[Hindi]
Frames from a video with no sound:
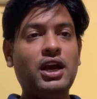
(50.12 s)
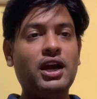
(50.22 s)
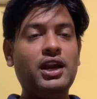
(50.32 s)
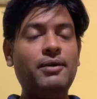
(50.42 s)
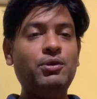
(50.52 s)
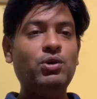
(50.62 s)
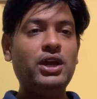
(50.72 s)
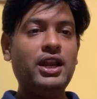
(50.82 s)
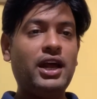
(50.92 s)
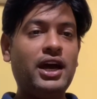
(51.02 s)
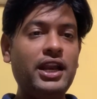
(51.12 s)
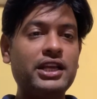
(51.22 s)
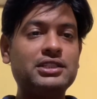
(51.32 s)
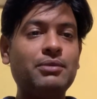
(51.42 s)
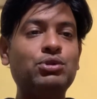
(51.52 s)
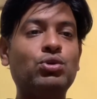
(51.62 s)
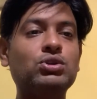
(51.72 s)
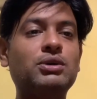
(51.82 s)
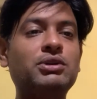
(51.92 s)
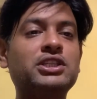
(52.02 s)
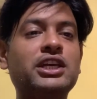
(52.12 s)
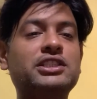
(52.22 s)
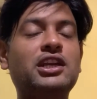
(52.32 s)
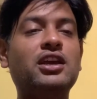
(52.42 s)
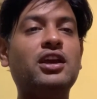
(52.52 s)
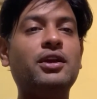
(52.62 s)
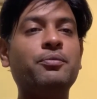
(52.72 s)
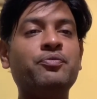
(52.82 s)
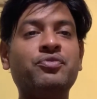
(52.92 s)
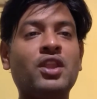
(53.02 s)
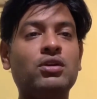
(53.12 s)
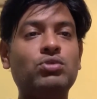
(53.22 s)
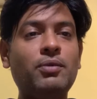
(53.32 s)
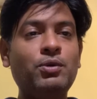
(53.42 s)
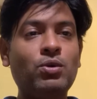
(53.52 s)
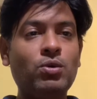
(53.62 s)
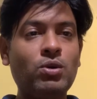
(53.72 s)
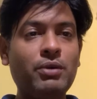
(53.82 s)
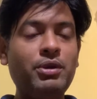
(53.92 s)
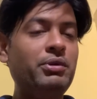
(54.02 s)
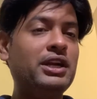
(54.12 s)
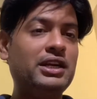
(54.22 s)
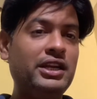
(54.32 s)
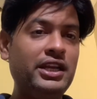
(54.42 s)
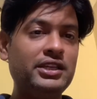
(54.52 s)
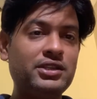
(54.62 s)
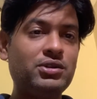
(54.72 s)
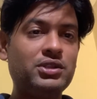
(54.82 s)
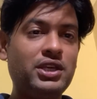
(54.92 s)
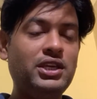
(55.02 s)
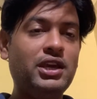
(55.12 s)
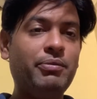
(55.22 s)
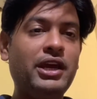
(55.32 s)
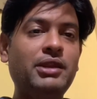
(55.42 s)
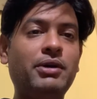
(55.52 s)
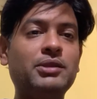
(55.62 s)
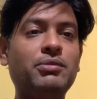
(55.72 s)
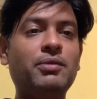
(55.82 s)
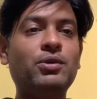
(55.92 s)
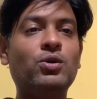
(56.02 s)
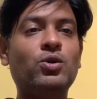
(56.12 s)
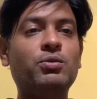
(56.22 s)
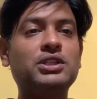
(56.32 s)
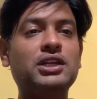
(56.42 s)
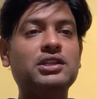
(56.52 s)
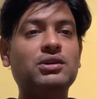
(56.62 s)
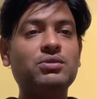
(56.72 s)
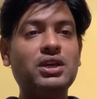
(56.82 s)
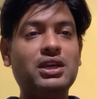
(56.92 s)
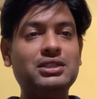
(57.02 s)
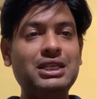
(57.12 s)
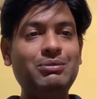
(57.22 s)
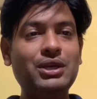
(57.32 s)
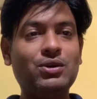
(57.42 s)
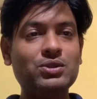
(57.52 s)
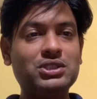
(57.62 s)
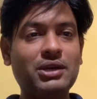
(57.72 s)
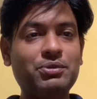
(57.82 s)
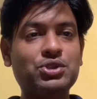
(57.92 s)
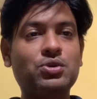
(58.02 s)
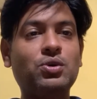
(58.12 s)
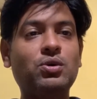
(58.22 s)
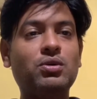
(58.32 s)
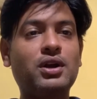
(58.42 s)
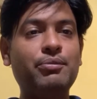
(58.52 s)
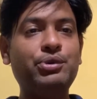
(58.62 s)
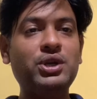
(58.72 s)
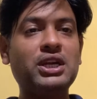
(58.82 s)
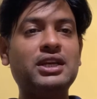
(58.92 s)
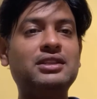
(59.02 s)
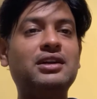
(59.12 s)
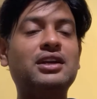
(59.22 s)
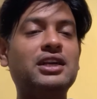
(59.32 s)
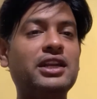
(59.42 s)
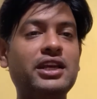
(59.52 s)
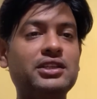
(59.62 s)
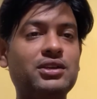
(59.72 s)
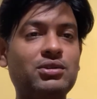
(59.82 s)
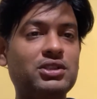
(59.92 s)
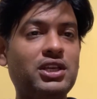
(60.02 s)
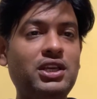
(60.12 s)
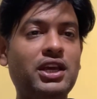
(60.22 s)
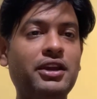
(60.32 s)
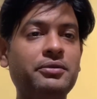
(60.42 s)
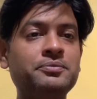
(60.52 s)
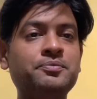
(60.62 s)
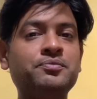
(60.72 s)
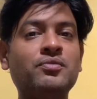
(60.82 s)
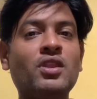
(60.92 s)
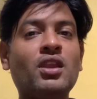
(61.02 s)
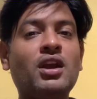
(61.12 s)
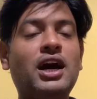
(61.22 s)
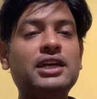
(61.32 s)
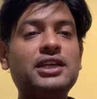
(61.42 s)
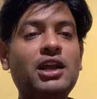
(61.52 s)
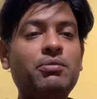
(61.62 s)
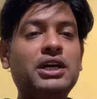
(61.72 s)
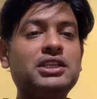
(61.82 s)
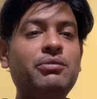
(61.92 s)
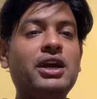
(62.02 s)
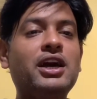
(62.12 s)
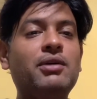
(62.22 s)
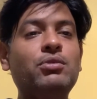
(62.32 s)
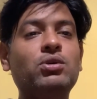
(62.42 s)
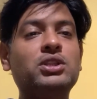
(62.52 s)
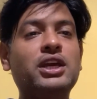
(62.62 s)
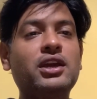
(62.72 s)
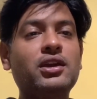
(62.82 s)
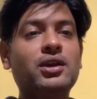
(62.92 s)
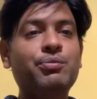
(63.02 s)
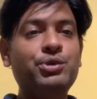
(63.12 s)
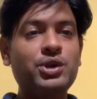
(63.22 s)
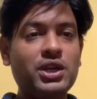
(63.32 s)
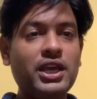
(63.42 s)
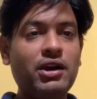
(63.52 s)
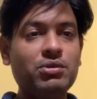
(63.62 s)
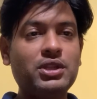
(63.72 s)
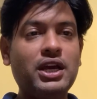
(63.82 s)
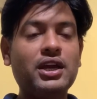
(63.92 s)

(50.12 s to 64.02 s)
अगर आप लोग हर एक शब्द को समझ के चलेंगे तो आप लोगों को कभी भी रटने की जरूरत नहीं है पहली बात मैं आप लोगों को बता देता हूँ कि किसी भी कॉन्सेप्ट को कंप्यूटर के अंदर रटने की जरूरत नहीं है आसान भाषा में अगर हम लोग देखें कि कंप्यूटर क्या होता है